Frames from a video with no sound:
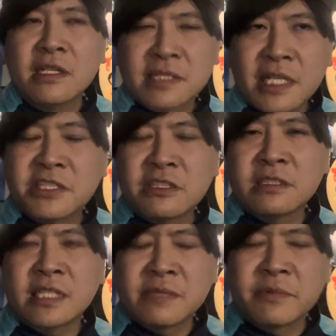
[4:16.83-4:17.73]
最終
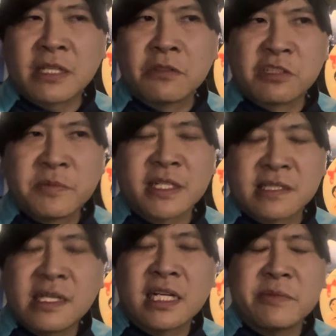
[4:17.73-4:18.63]
節まで望みが
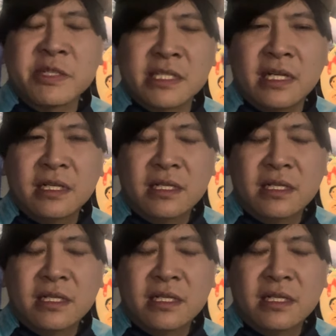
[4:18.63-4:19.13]
繋がりました。